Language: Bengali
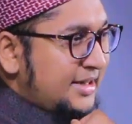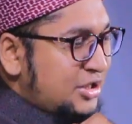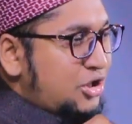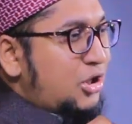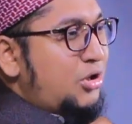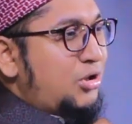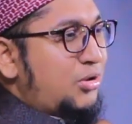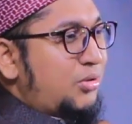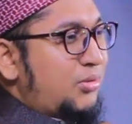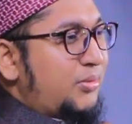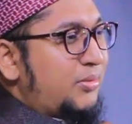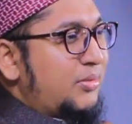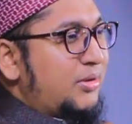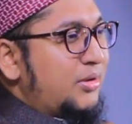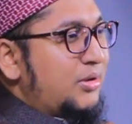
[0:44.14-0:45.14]
এজন্য
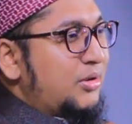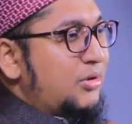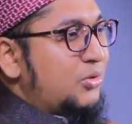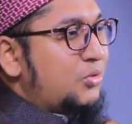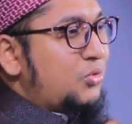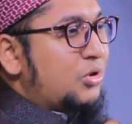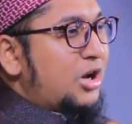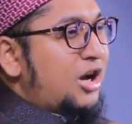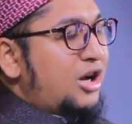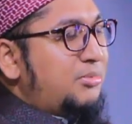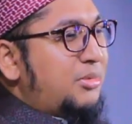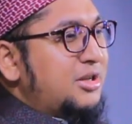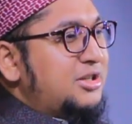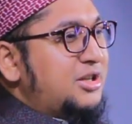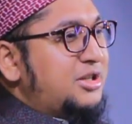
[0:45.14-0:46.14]
কোরআন
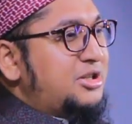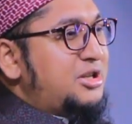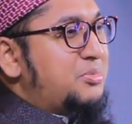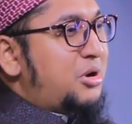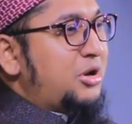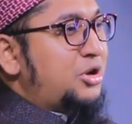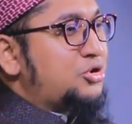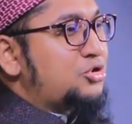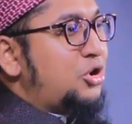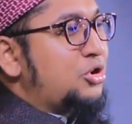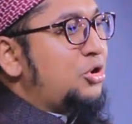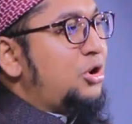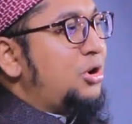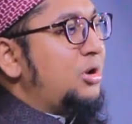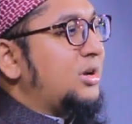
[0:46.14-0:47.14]
মাজিদ জীবনের
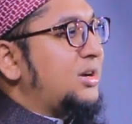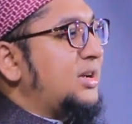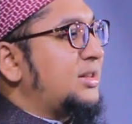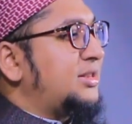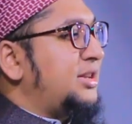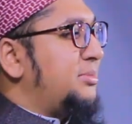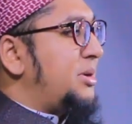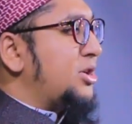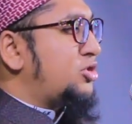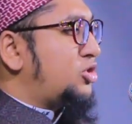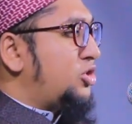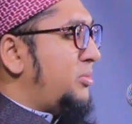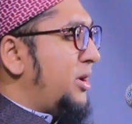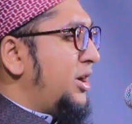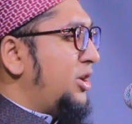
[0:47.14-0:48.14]
সকল ক্ষেত্রে
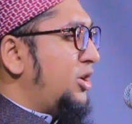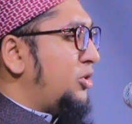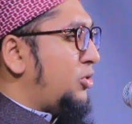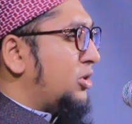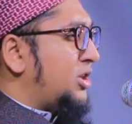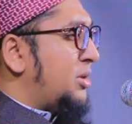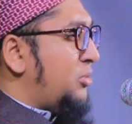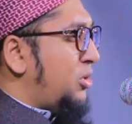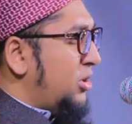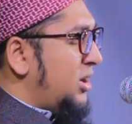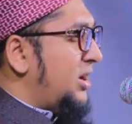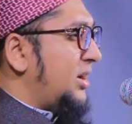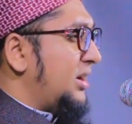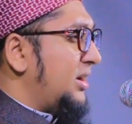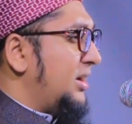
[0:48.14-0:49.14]
বাস্তবায়নের কথা
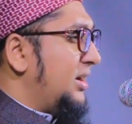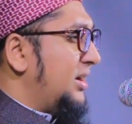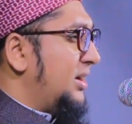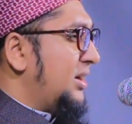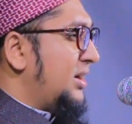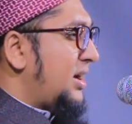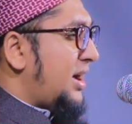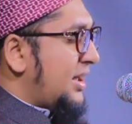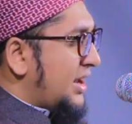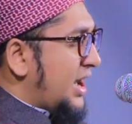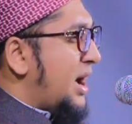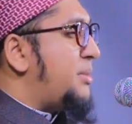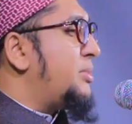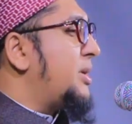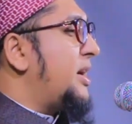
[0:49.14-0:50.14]
বলে আর
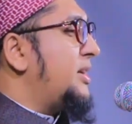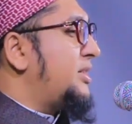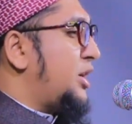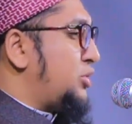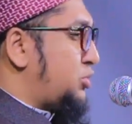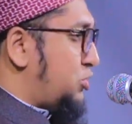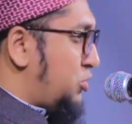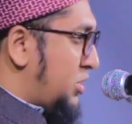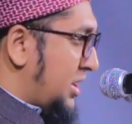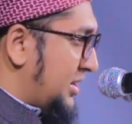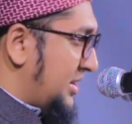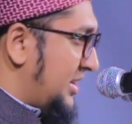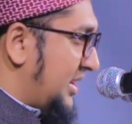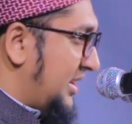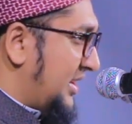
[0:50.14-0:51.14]
আমরাই তার স্লোগান
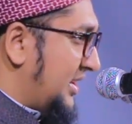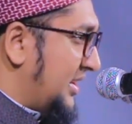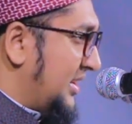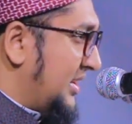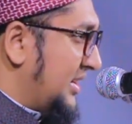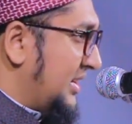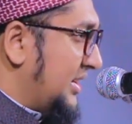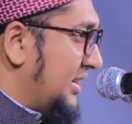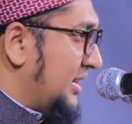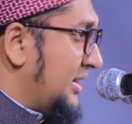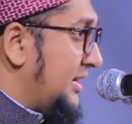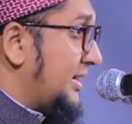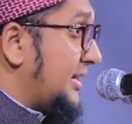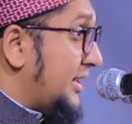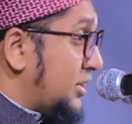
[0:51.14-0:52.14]
দিই
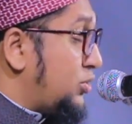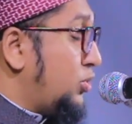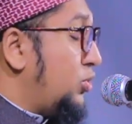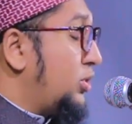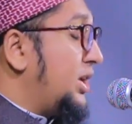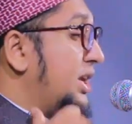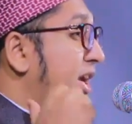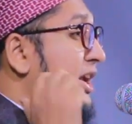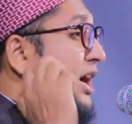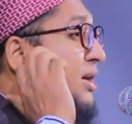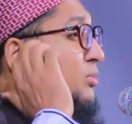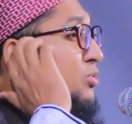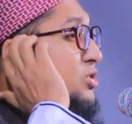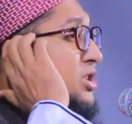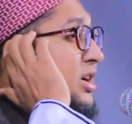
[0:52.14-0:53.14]
কিছু লোকেরা না
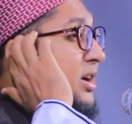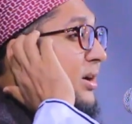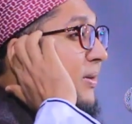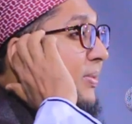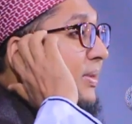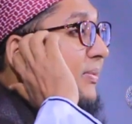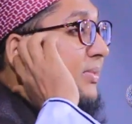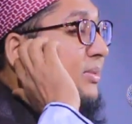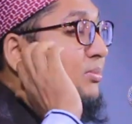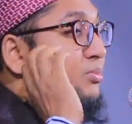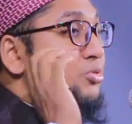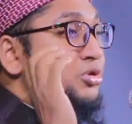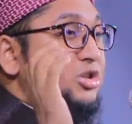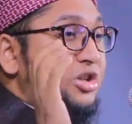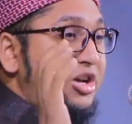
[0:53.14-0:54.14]
বুঝে
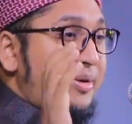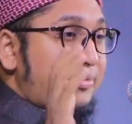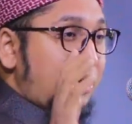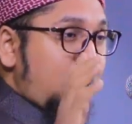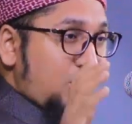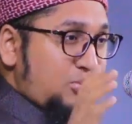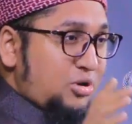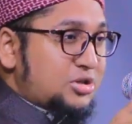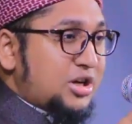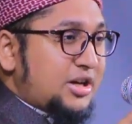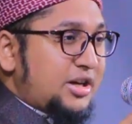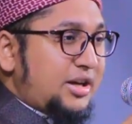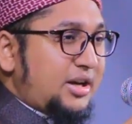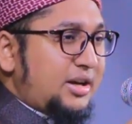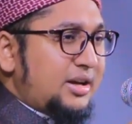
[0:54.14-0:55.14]
মুসলিম
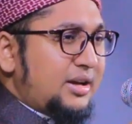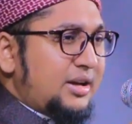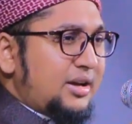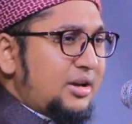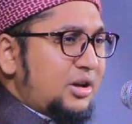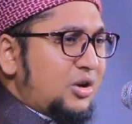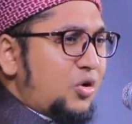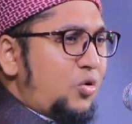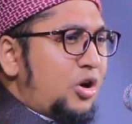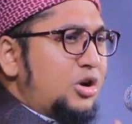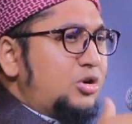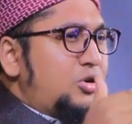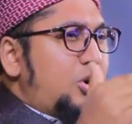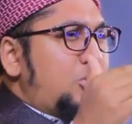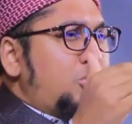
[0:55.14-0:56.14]
ধর্মটাকে
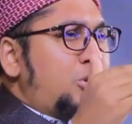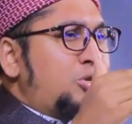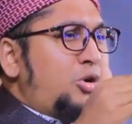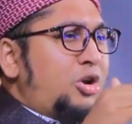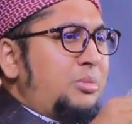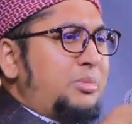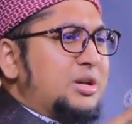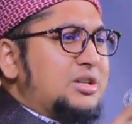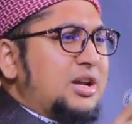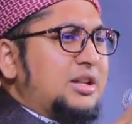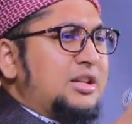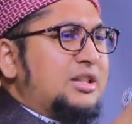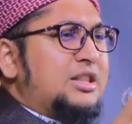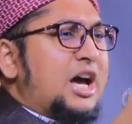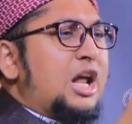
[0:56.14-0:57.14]
অন্যান্য ধর্মের
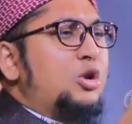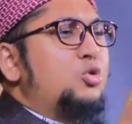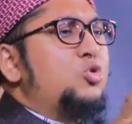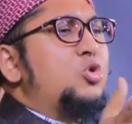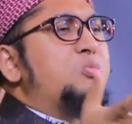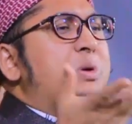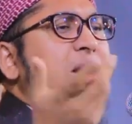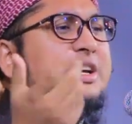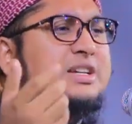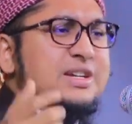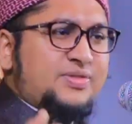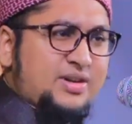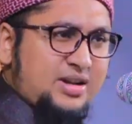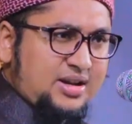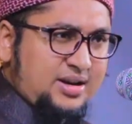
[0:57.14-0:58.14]
সাথে তালগুল
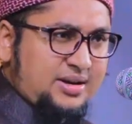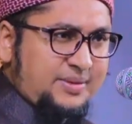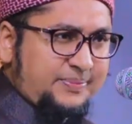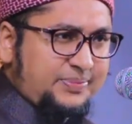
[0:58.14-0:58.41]
পাকিয়ে ফেলে